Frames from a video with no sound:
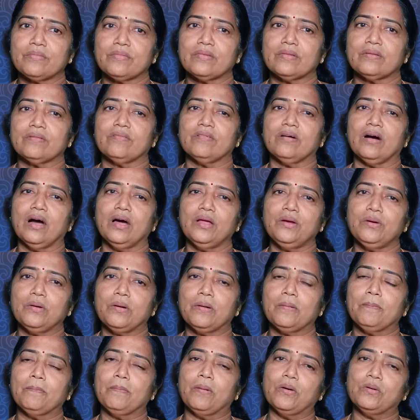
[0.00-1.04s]
వారు
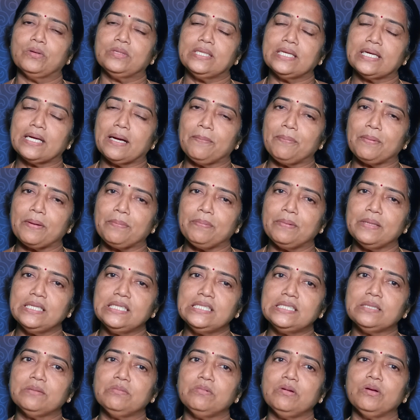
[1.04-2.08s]
భౌతిక
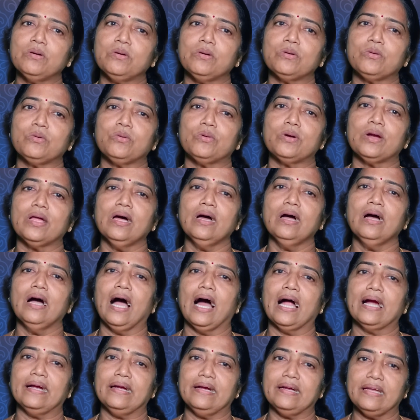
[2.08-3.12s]
ప్రపంచంలో కూడా
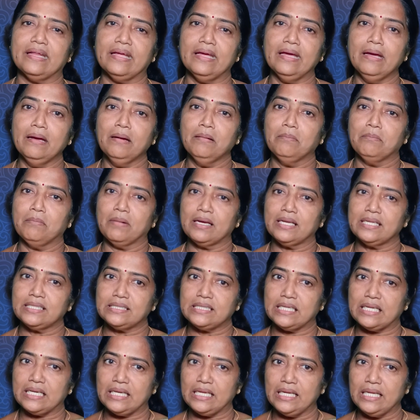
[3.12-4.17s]
అంటే మన
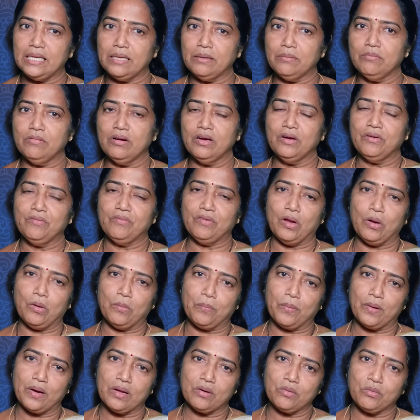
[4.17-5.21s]
శరీరం
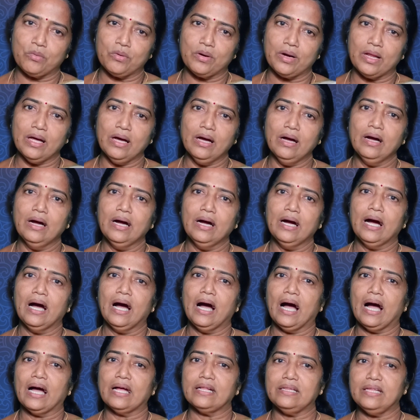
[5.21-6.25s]
వెలుపల కూడా
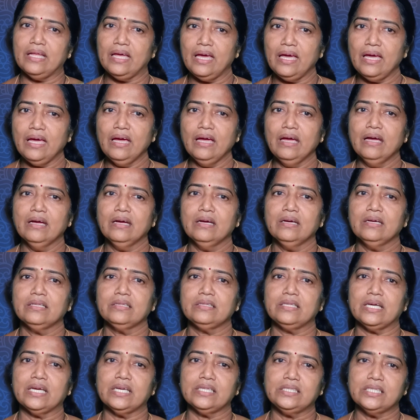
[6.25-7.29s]
అదే
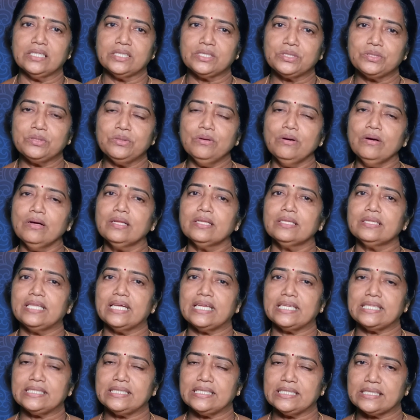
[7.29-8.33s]
తేజస్సును
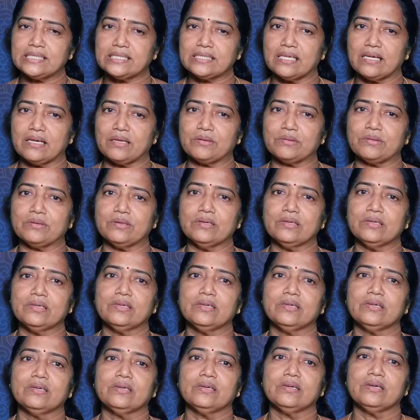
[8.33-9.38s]
దర్శిస్తారు
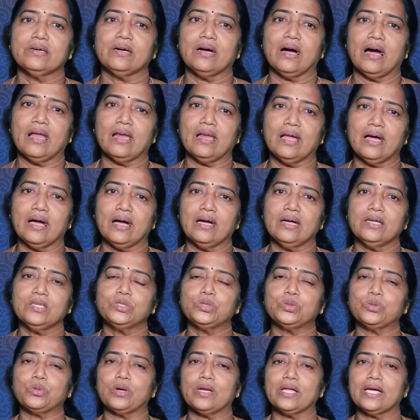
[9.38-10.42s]
అలా
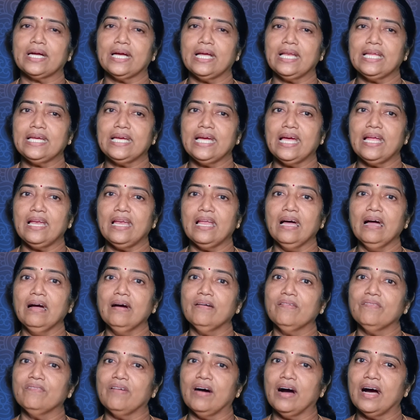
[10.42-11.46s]
చూడగలిగేలా
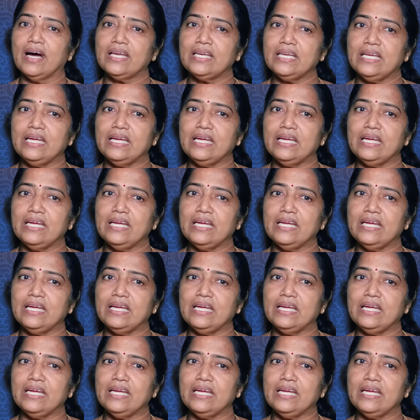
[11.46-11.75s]
వారి